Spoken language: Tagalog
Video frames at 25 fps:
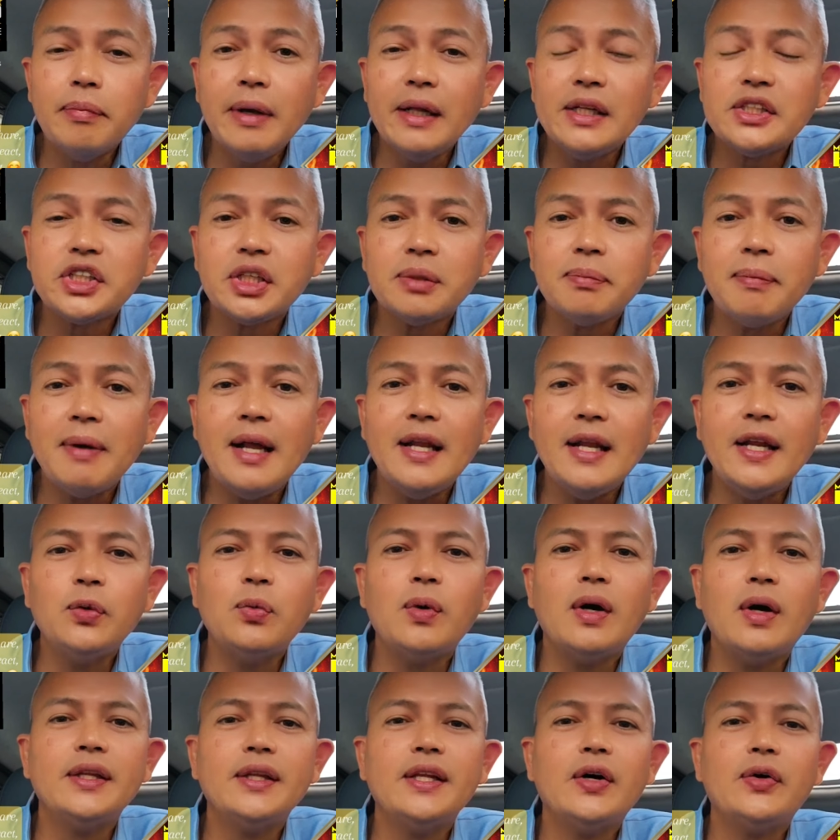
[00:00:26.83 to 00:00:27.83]
Belgian
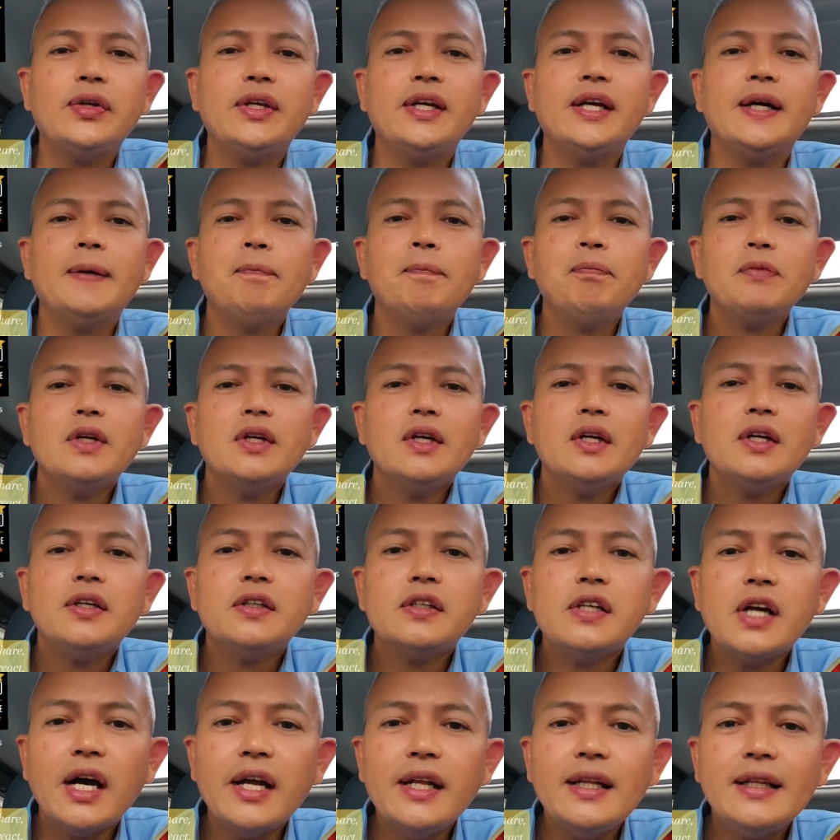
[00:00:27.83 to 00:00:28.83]
Malinois daw niya
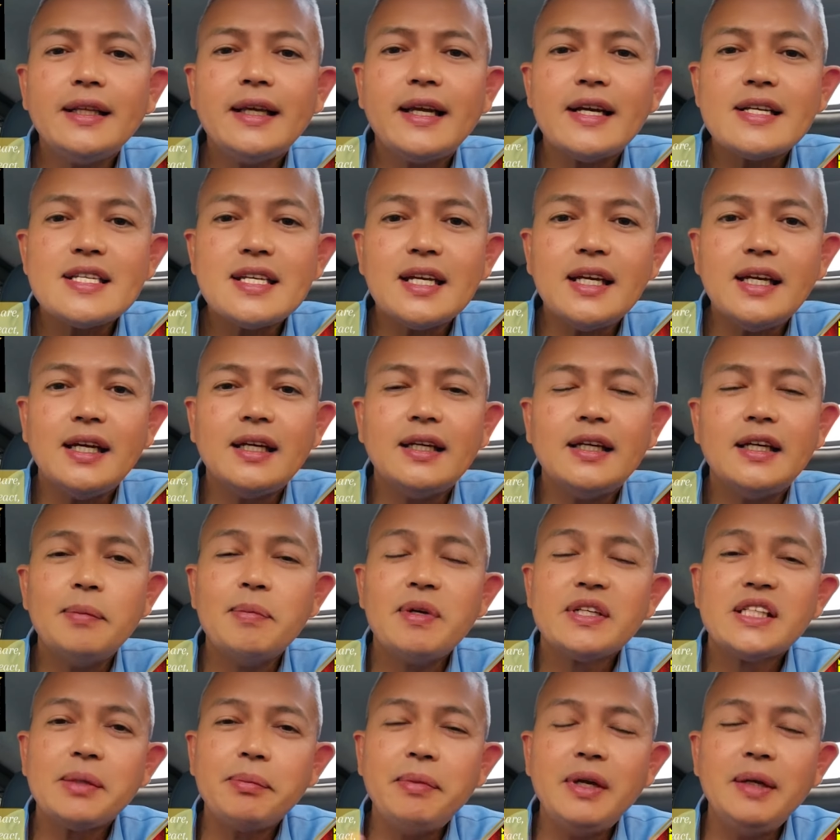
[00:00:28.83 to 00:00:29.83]
runt kasi,
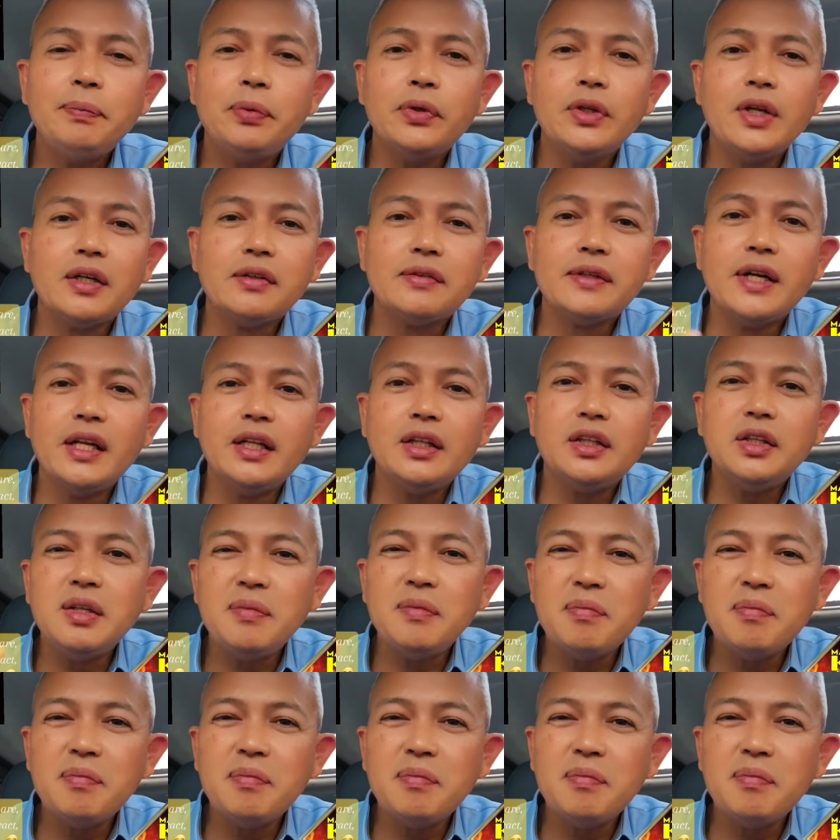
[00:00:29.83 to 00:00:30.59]
ibig sabihin po ng runt,